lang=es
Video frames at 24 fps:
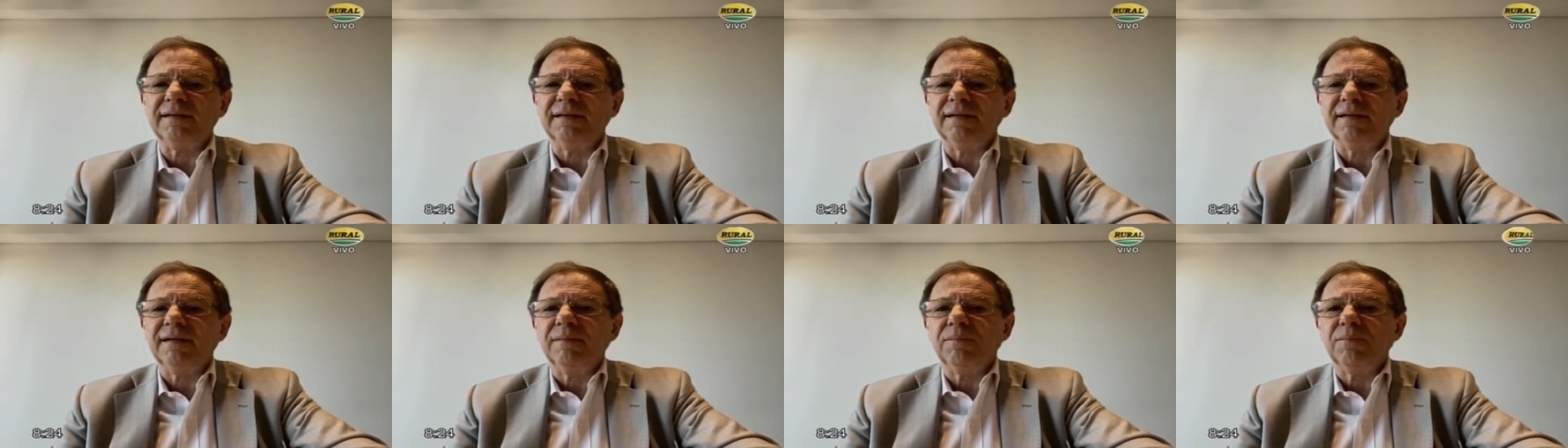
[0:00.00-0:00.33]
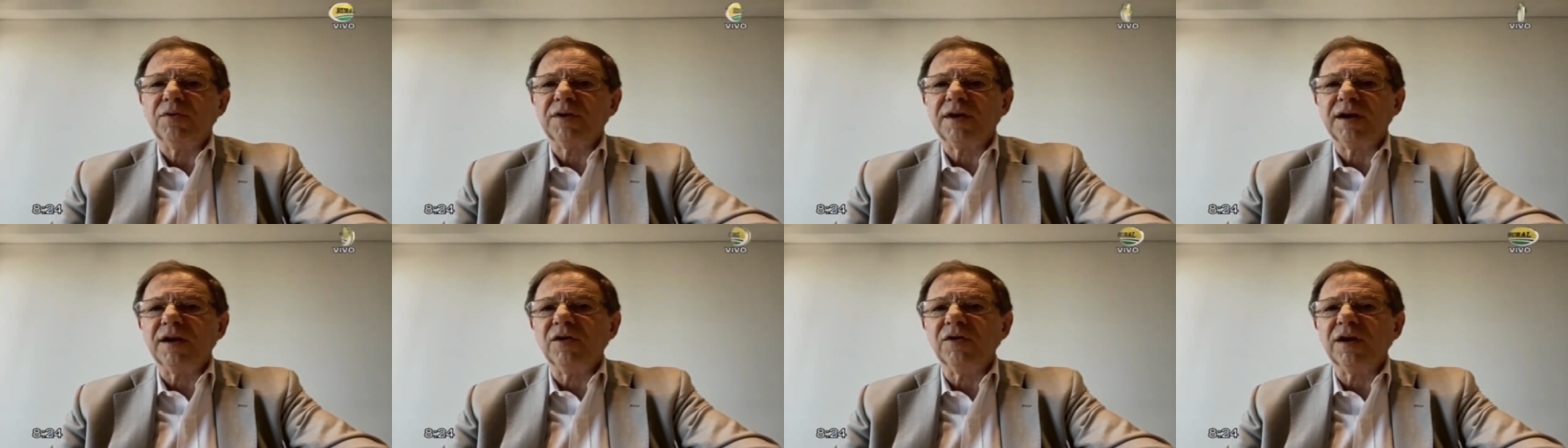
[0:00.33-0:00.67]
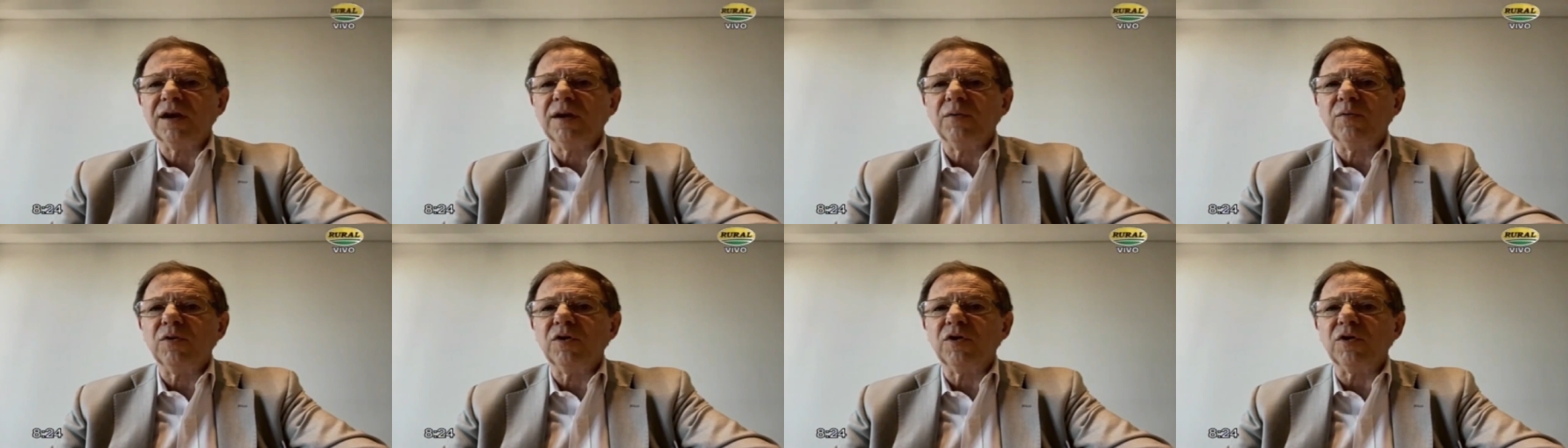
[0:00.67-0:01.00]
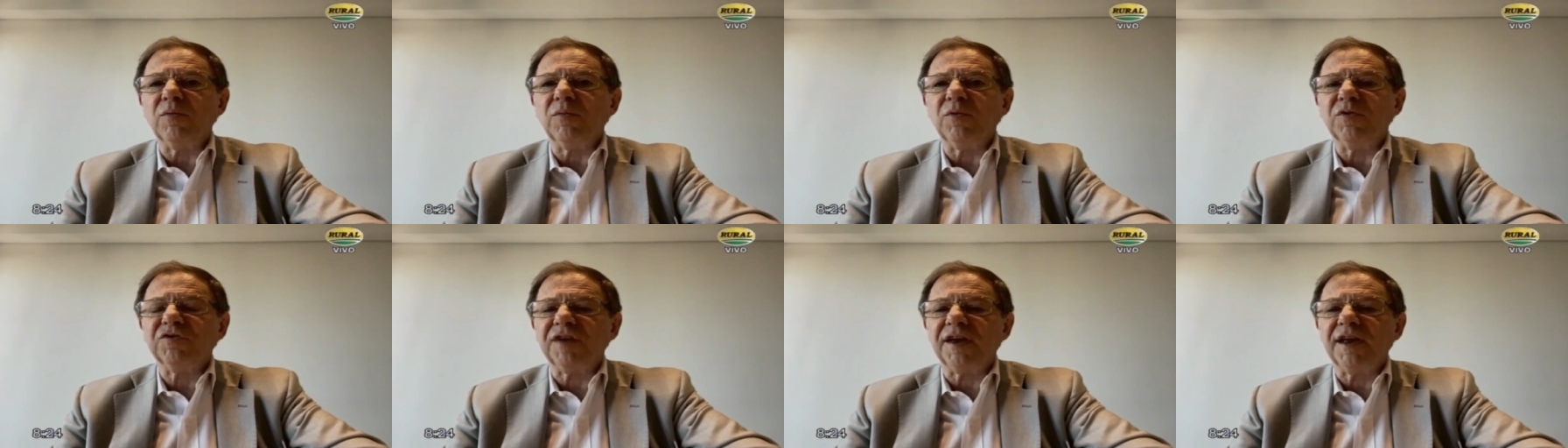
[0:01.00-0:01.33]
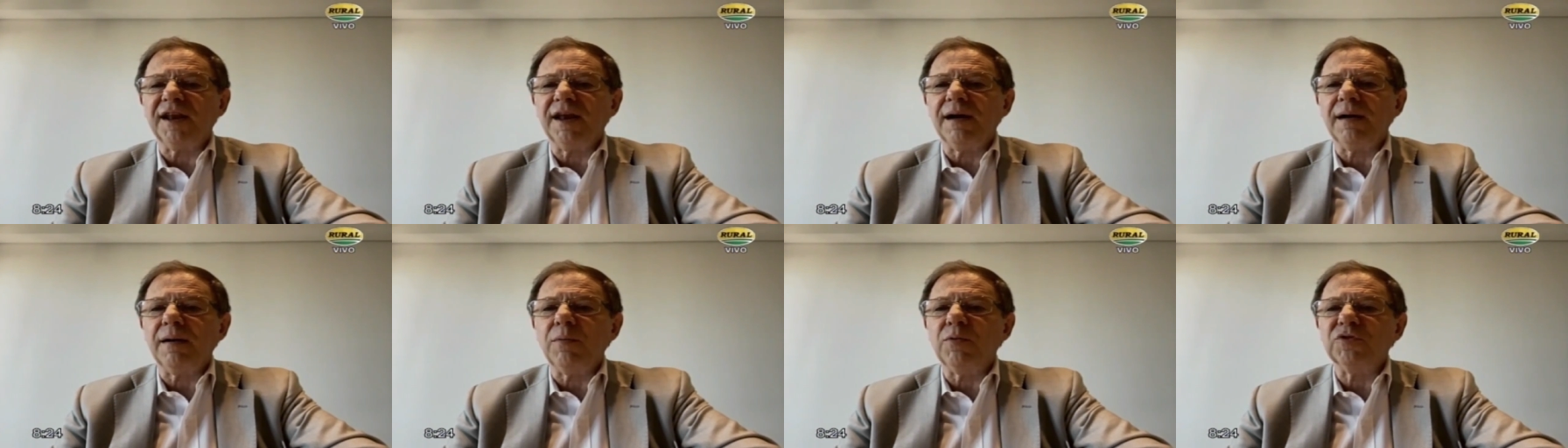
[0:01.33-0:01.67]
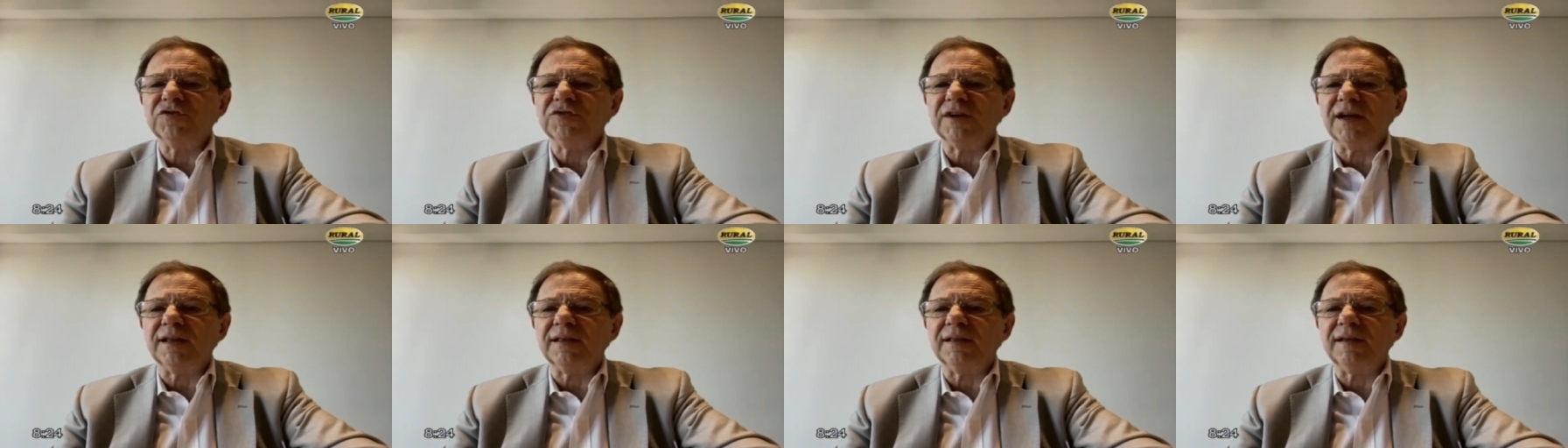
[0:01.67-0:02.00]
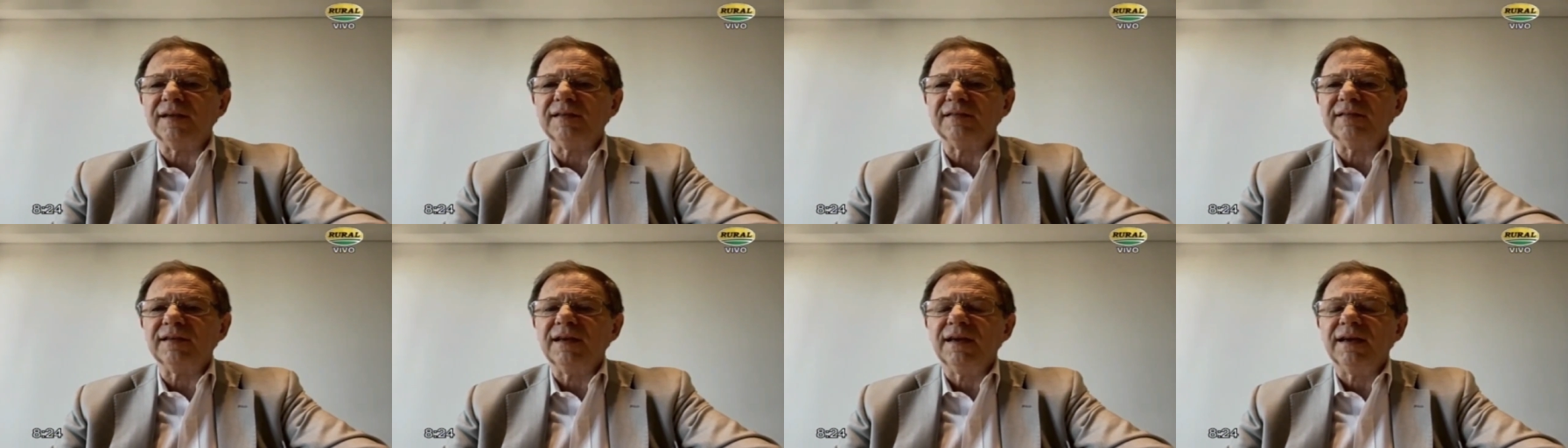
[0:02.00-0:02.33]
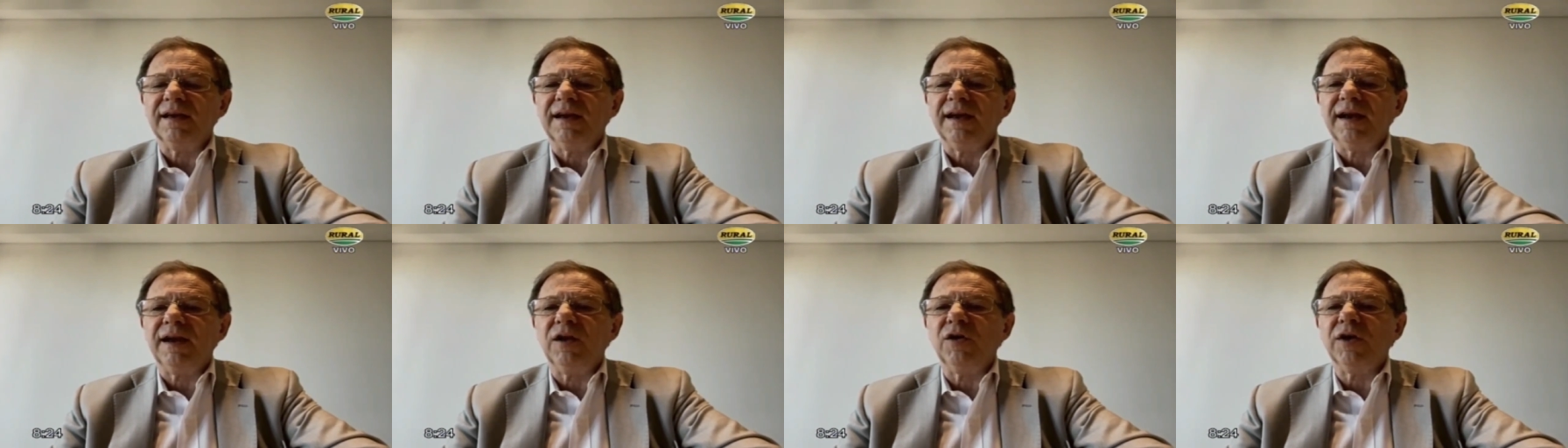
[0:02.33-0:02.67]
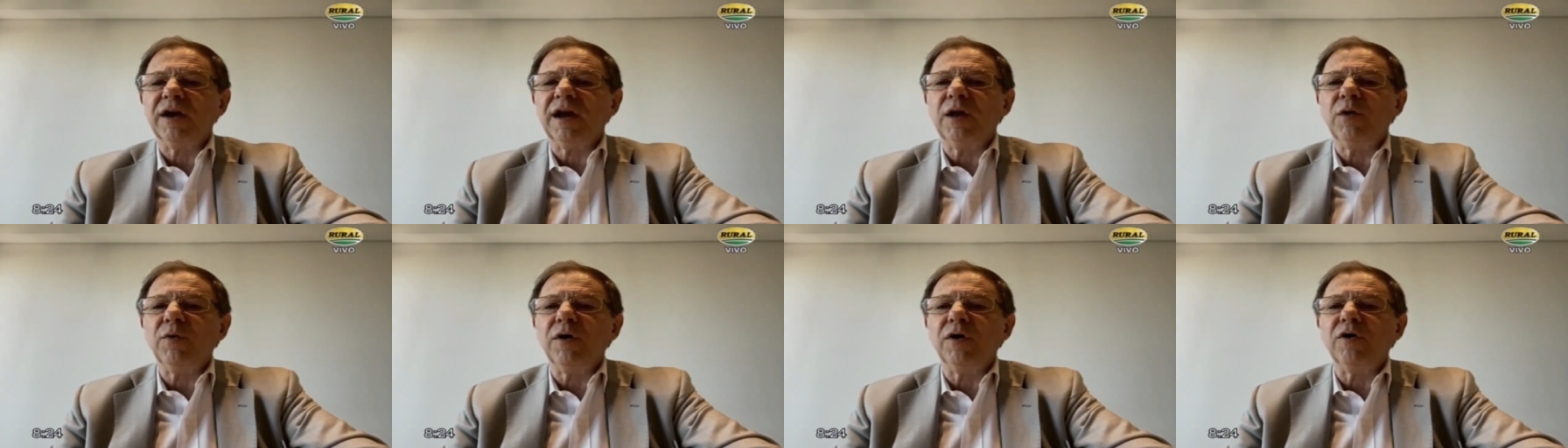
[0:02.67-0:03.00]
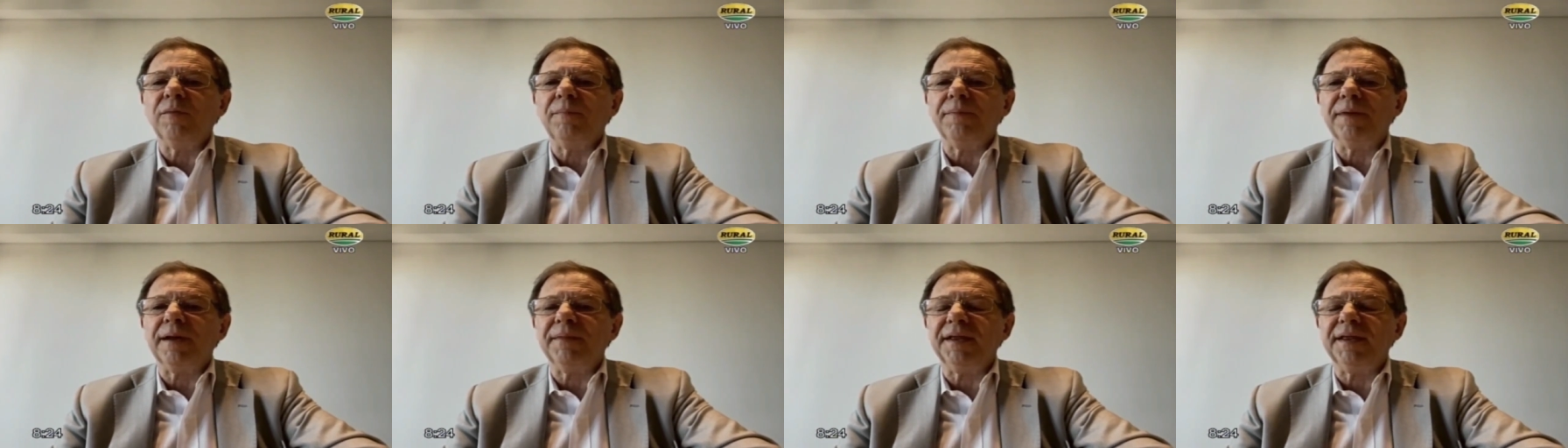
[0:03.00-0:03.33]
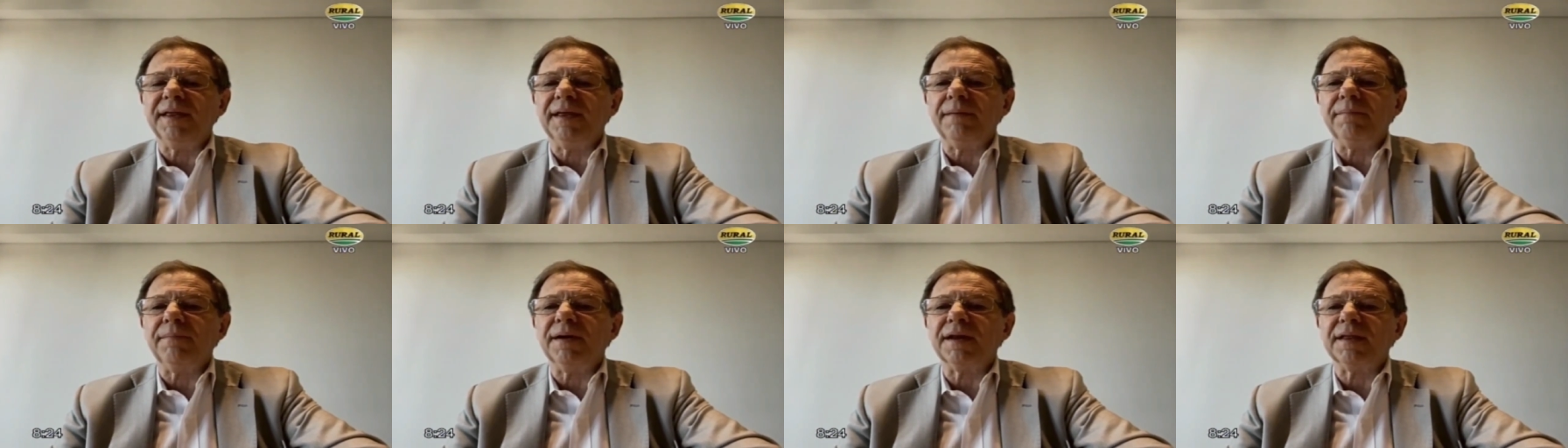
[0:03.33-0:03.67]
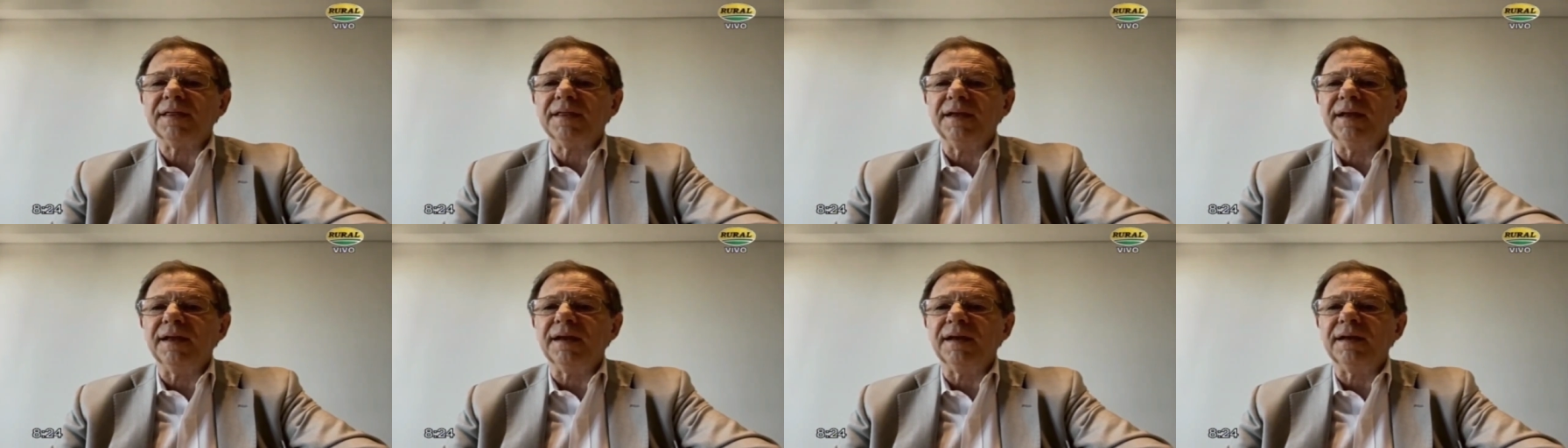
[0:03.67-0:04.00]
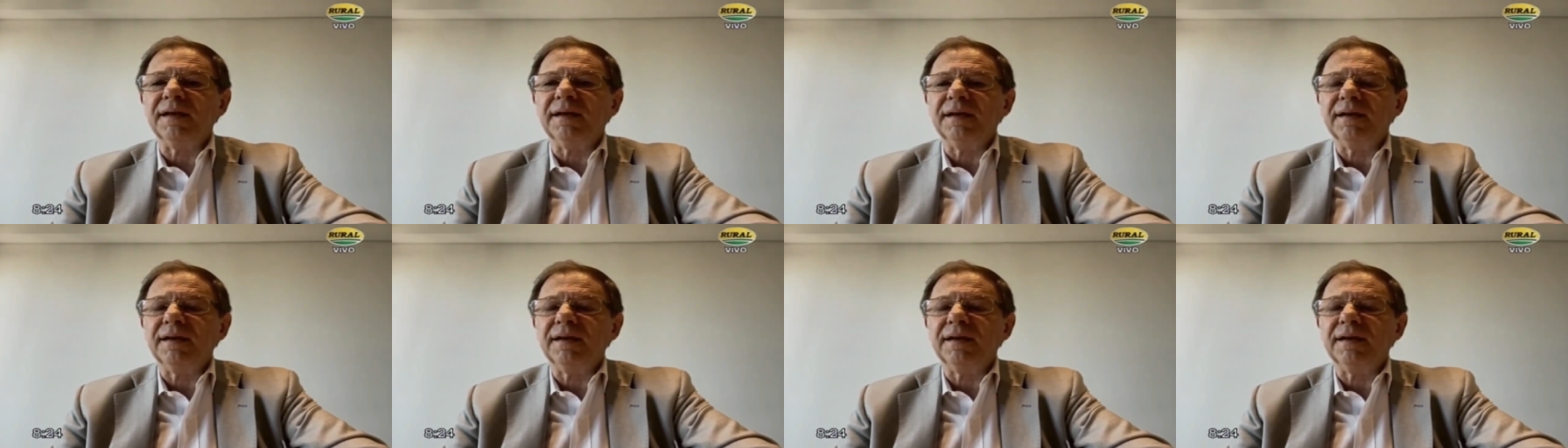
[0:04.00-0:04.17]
Porque es lo que como señalabas vos antes, es lo que luego permite invertir,